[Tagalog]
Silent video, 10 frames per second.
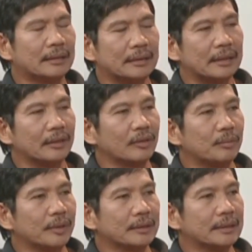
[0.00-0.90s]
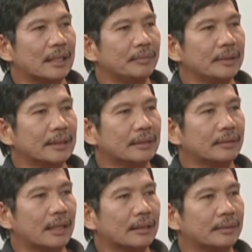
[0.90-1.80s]
Uh, na, nadidinig ko na po yung sinabi niya na
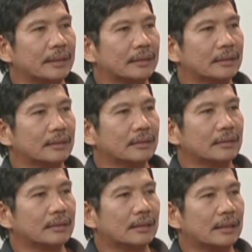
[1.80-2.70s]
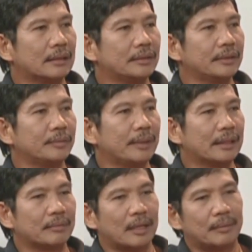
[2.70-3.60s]
yan nung araw eh. Mm-hmm. Na yung iba
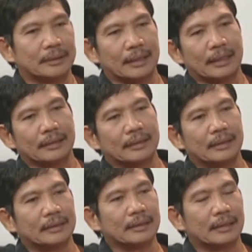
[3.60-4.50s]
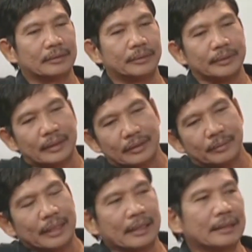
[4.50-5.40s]
yung nagmamatsyag lang, tinitingnan, uy,
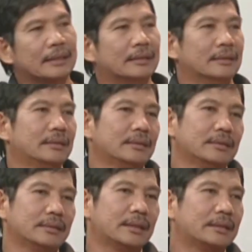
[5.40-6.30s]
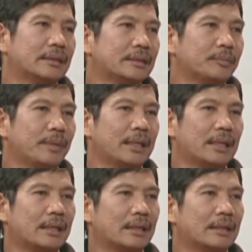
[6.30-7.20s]
ano ba yan, ganyan. Mm-hmm. Then uh, yung
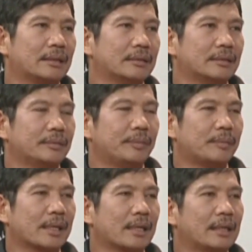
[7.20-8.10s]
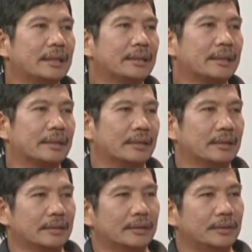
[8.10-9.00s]
pala, may magagaling eh
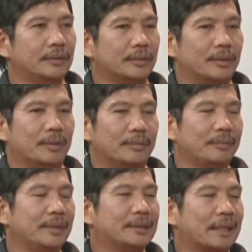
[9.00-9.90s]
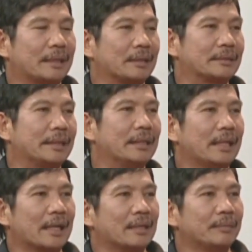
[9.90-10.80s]
yung Copyanet. isang
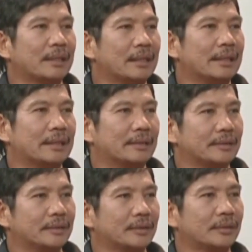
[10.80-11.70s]
tingin lang, alam na nila eh. Mhm.